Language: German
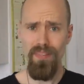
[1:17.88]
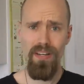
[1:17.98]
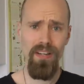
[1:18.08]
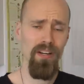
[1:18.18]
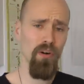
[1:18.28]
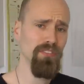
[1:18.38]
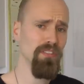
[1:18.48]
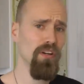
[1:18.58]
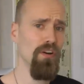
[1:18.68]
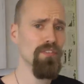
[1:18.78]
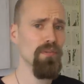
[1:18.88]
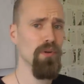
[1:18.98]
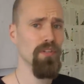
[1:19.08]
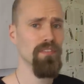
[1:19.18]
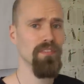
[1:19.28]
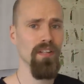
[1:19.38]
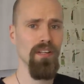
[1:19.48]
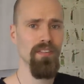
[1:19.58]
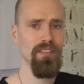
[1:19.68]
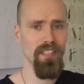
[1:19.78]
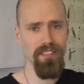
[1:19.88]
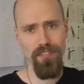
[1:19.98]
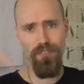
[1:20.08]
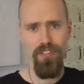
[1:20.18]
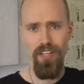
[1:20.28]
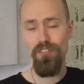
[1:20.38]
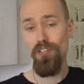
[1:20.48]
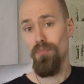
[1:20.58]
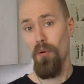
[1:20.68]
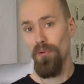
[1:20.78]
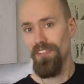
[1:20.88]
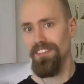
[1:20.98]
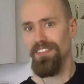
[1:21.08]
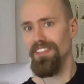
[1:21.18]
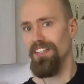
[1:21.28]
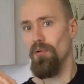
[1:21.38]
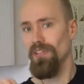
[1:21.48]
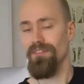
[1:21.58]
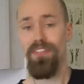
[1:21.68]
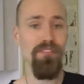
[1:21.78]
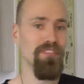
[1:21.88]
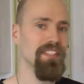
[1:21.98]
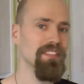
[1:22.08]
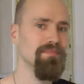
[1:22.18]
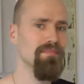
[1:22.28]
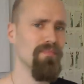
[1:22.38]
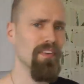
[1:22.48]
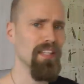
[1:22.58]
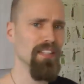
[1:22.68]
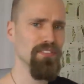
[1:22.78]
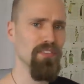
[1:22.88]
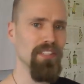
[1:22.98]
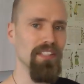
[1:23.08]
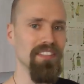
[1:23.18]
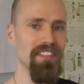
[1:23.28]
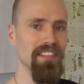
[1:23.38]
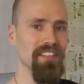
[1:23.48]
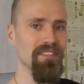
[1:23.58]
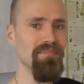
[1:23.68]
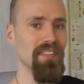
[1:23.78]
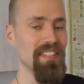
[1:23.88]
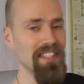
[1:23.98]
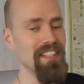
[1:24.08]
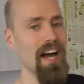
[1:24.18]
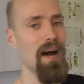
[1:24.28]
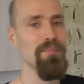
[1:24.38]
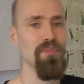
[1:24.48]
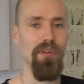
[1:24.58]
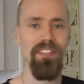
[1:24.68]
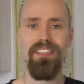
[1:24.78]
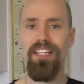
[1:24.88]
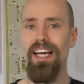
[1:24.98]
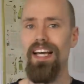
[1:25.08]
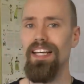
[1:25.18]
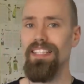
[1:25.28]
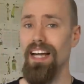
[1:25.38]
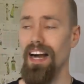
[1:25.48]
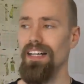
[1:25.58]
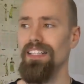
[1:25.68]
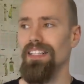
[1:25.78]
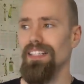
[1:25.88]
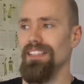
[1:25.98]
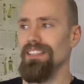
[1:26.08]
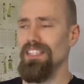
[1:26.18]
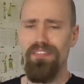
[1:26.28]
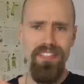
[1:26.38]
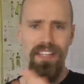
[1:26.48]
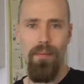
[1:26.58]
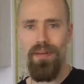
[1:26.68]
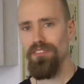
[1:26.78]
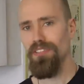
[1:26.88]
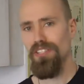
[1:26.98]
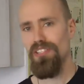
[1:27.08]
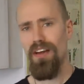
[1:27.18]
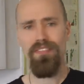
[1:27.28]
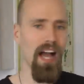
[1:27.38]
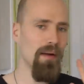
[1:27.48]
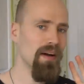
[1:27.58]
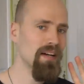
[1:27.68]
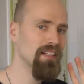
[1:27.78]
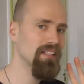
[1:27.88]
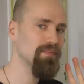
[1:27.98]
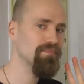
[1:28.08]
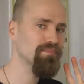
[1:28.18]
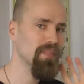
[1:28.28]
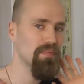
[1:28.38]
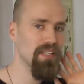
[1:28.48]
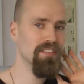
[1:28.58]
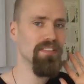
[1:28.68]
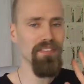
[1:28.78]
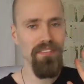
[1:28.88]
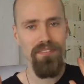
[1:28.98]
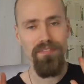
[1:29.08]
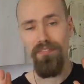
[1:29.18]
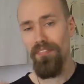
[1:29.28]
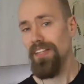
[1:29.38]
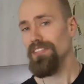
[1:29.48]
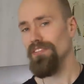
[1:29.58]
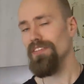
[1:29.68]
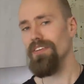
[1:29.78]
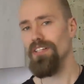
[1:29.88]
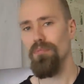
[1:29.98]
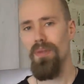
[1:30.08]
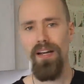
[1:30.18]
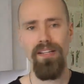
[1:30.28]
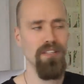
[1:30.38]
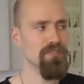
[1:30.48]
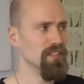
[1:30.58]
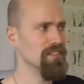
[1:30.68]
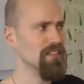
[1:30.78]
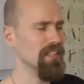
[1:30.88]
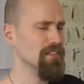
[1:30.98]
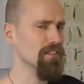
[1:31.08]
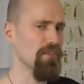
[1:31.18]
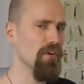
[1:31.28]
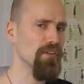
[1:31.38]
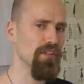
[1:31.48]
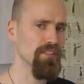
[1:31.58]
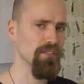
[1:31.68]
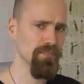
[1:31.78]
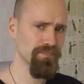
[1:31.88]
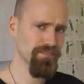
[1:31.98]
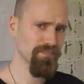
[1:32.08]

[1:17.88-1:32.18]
äh, Rostock eröffnen möchten. Die Links dafür könnt ihr nochmal unten äh, unter Video finden, wenn ihr das noch nicht äh, gesehen haben solltet. Ja, deswegen habe ich das noch nicht geschafft, aber ähm, demnächst will ich das auf jeden Fall noch machen. Also jetzt die nächste Woche oder so